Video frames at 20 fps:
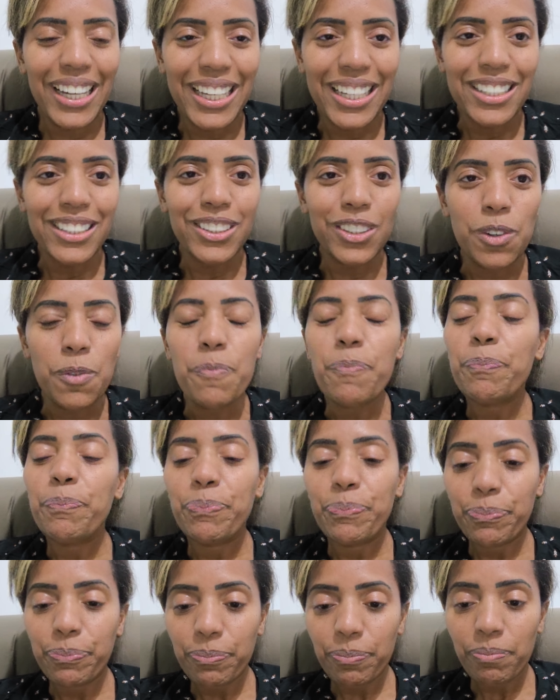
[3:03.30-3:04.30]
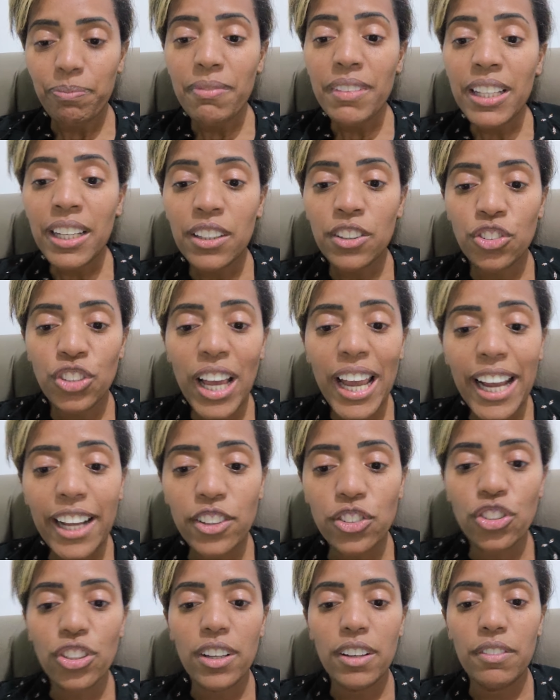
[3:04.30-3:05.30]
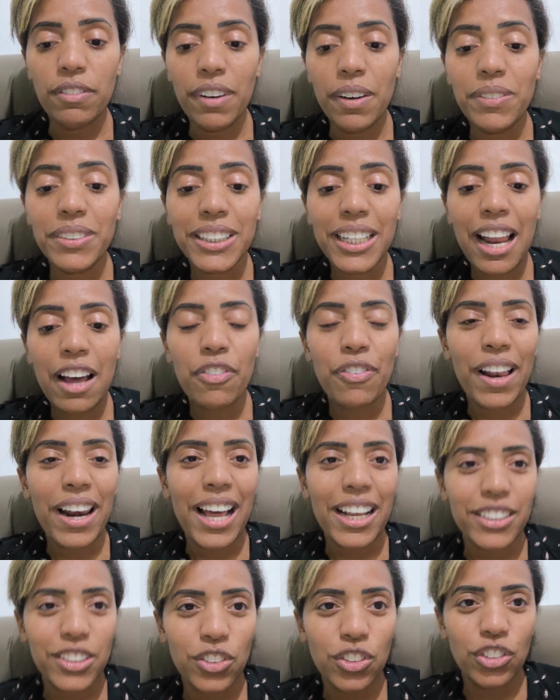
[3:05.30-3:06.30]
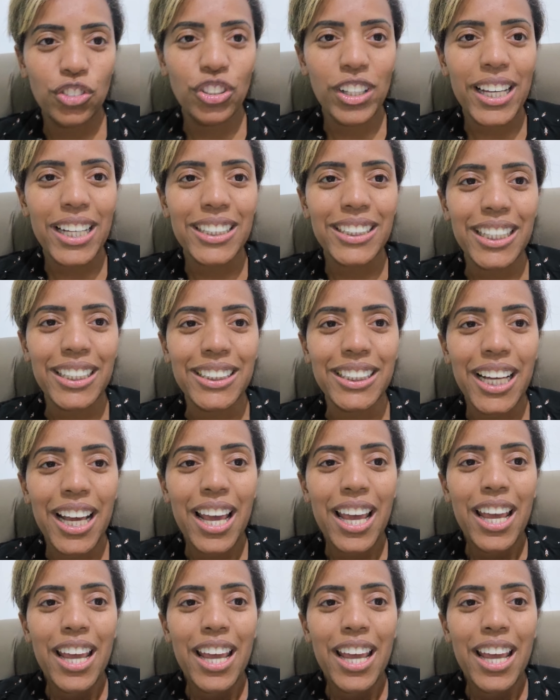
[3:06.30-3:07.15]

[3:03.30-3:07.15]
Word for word: a isso. Gente, vamos lá falar as notícias?